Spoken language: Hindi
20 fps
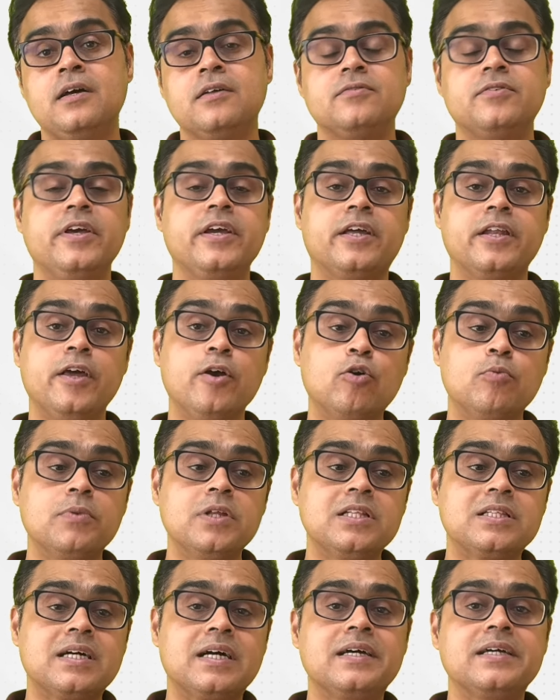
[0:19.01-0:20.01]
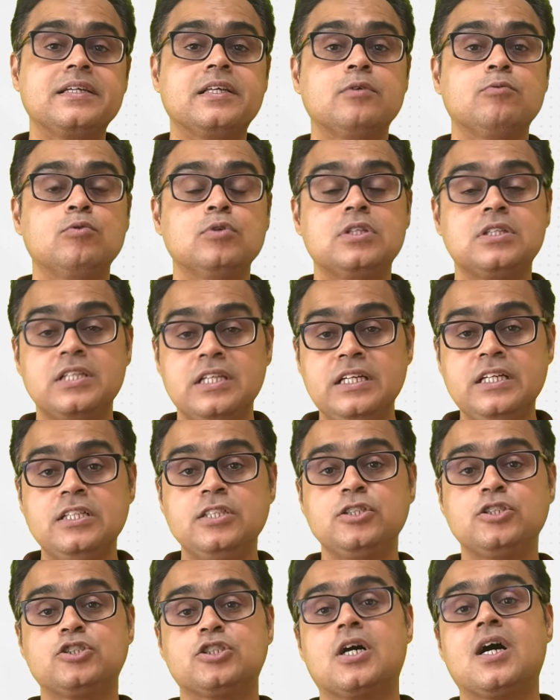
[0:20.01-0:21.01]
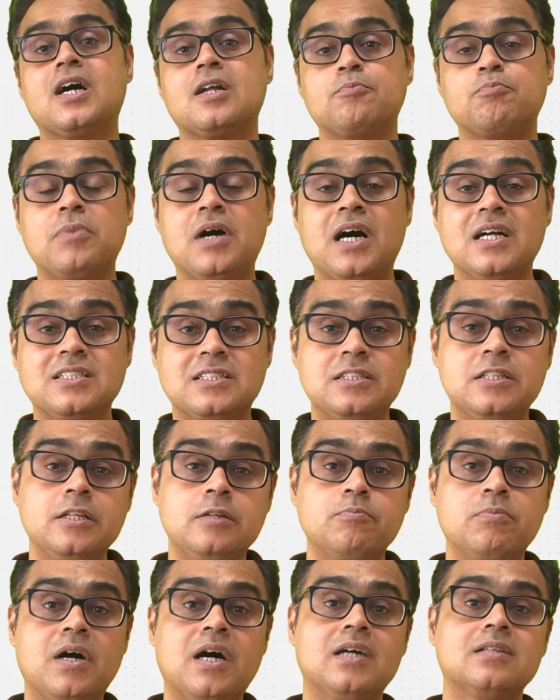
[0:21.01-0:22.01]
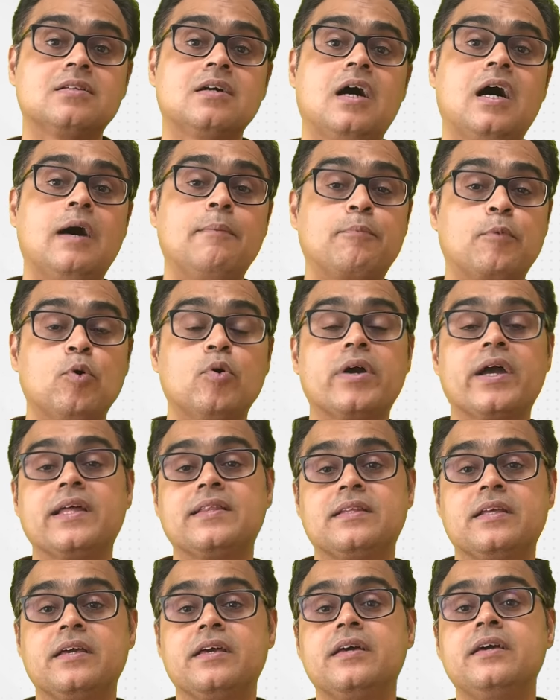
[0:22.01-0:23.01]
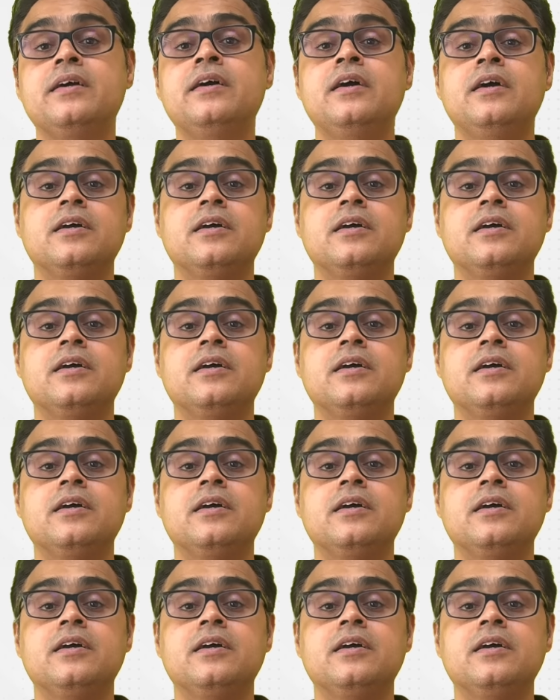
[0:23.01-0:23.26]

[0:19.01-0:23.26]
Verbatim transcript: देखने को मिलता है कि वो तीन चार पाँच दिन बाद आपको कहते हैं